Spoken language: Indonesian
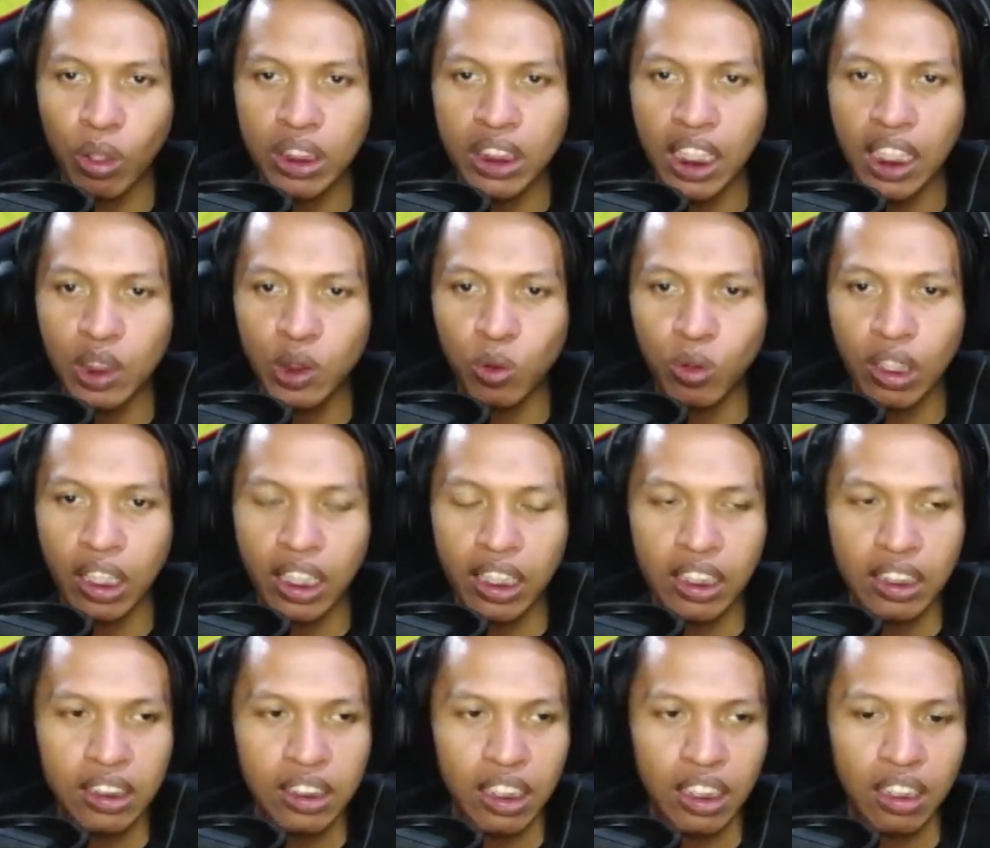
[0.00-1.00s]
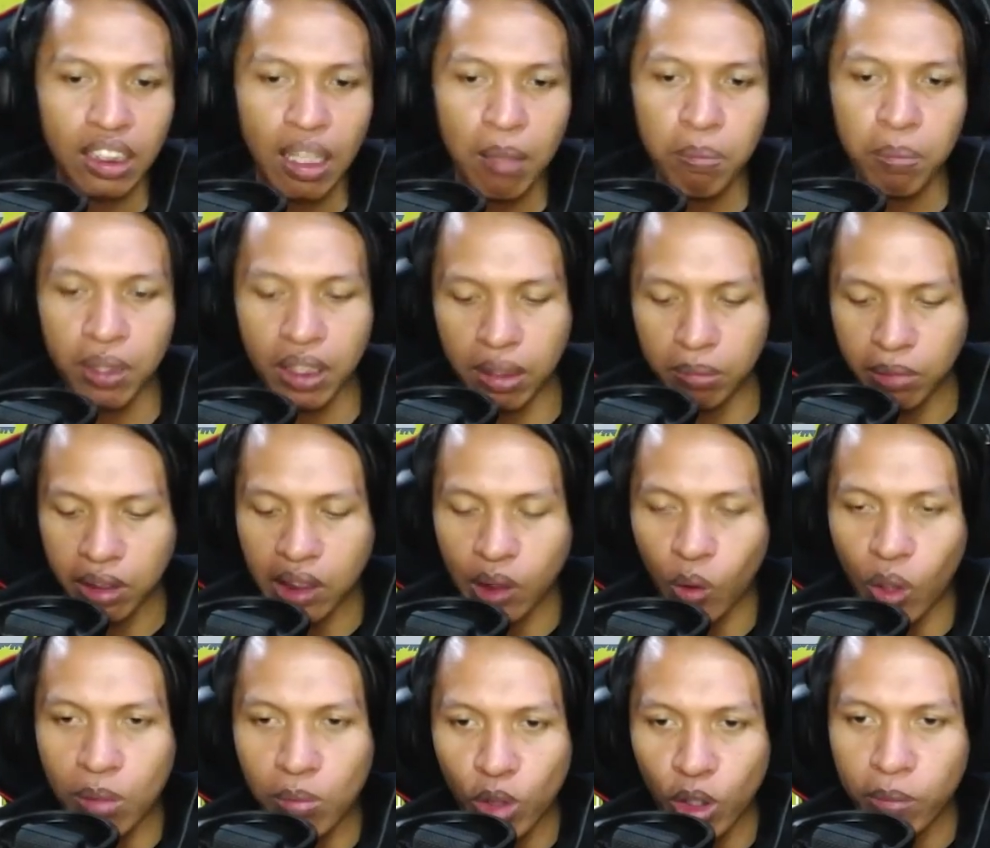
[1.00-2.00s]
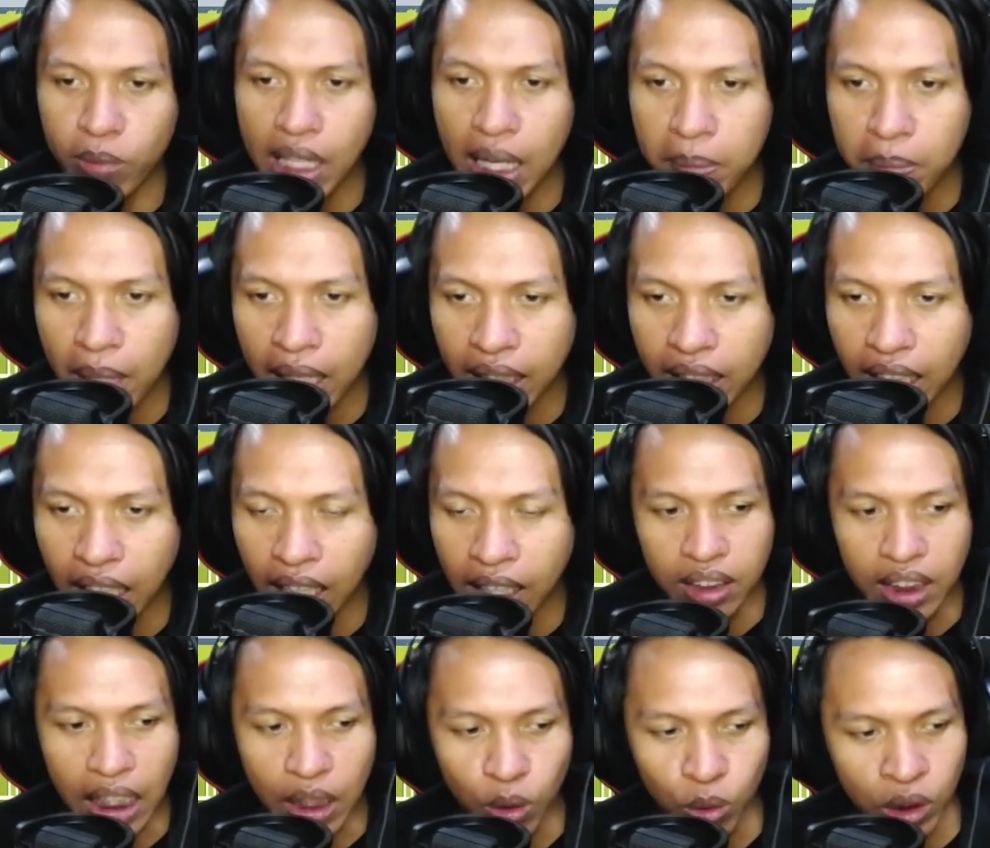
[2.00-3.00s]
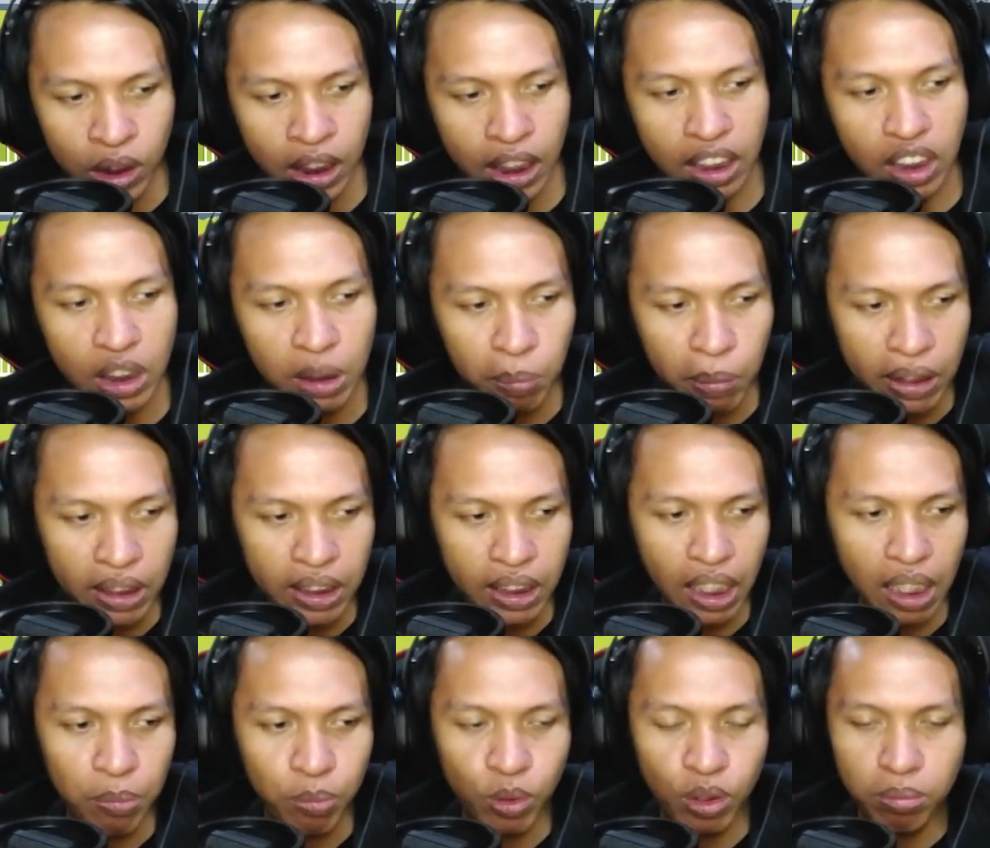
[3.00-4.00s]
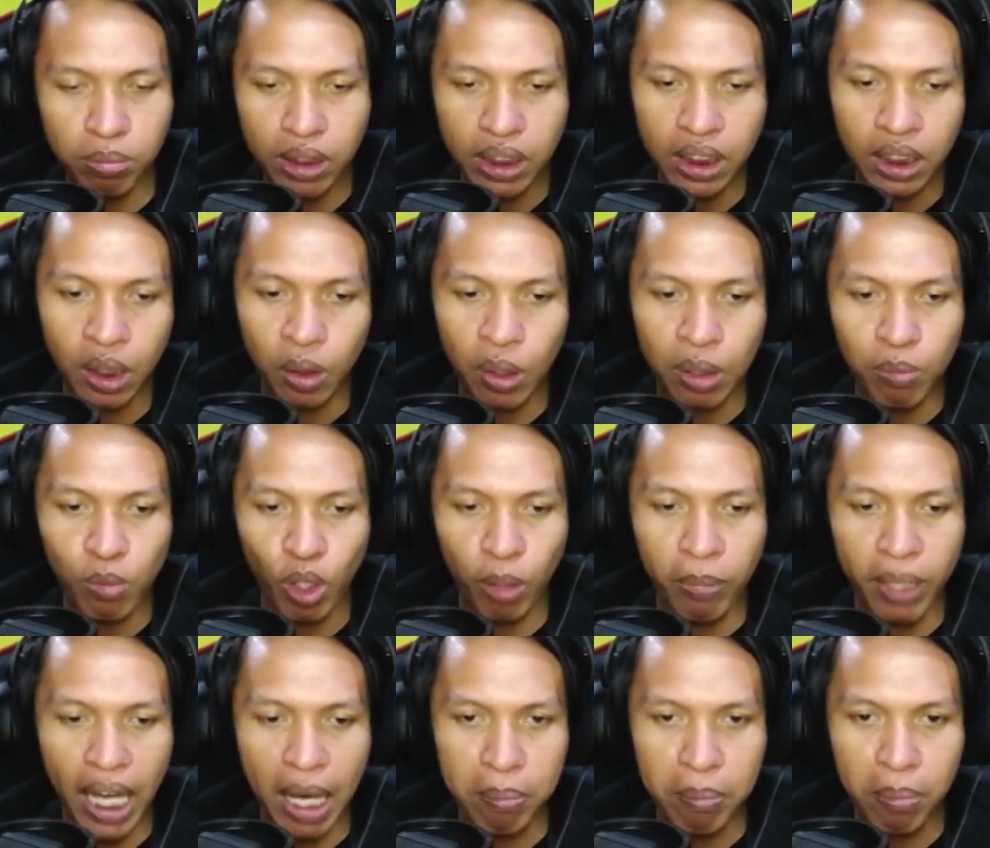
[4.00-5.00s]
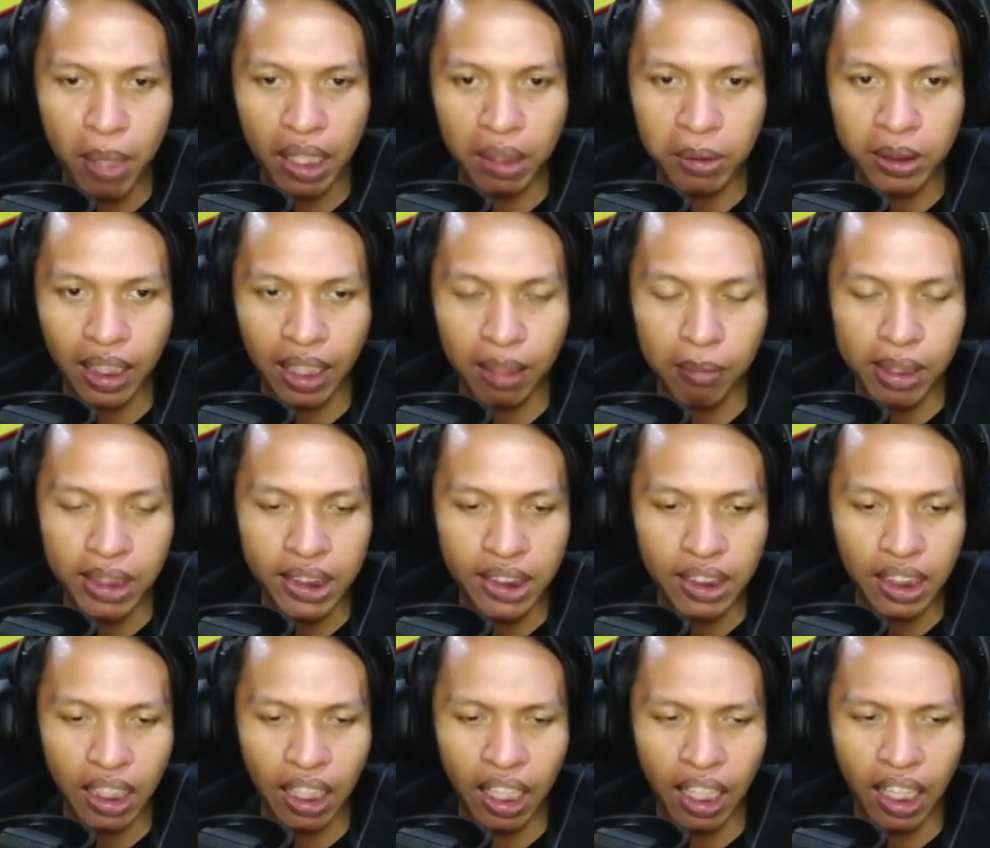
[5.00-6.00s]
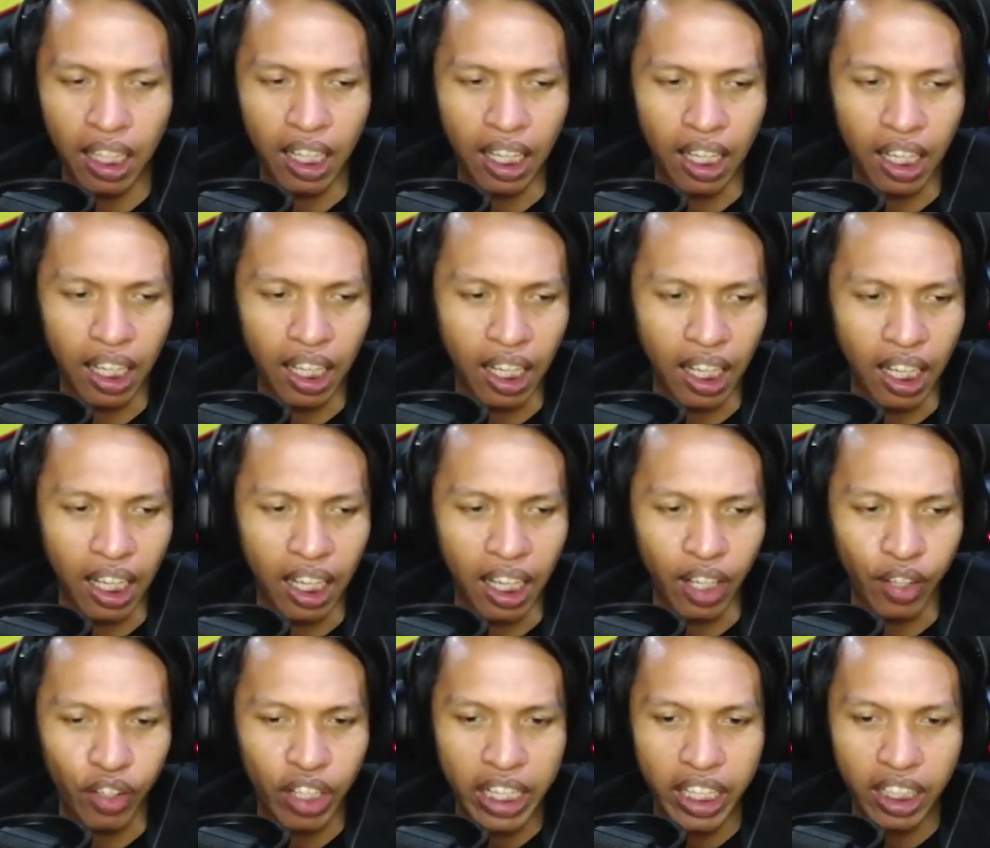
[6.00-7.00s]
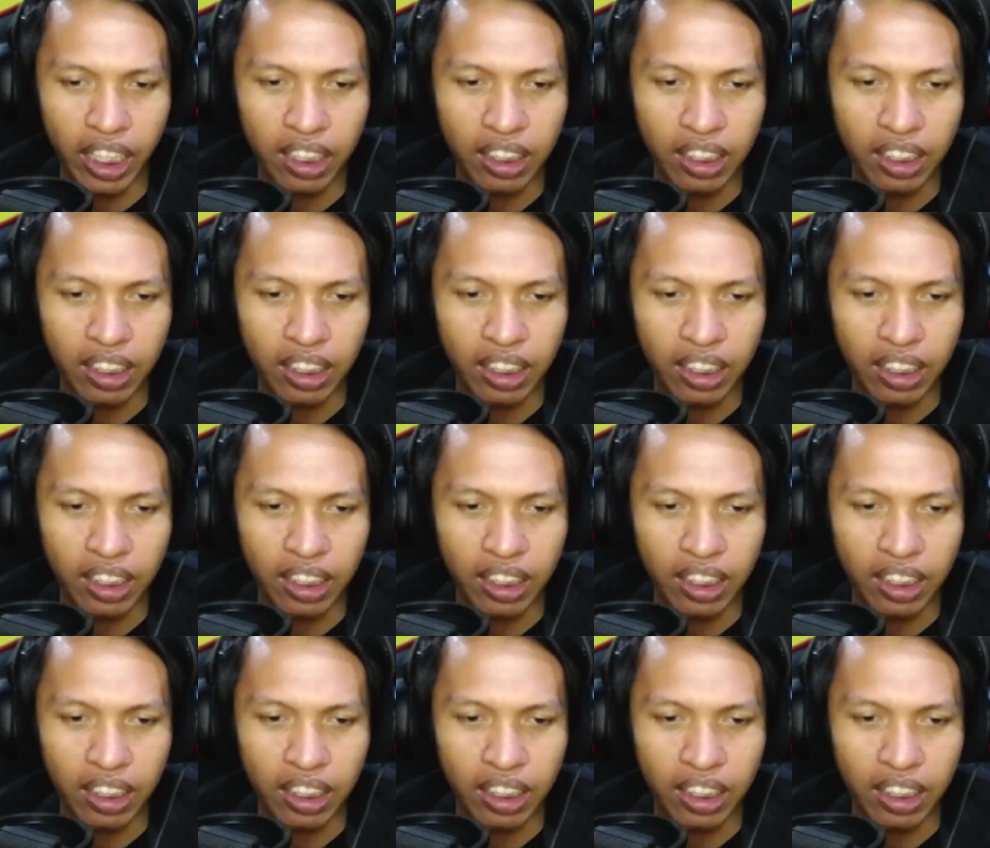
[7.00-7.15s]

One sangat suka ini skin tapi Mr. One belum dapat ya. Satu skin spesial pun Mr. One belum dapat Mr. and Mrs. uh, ah, yaudah deh.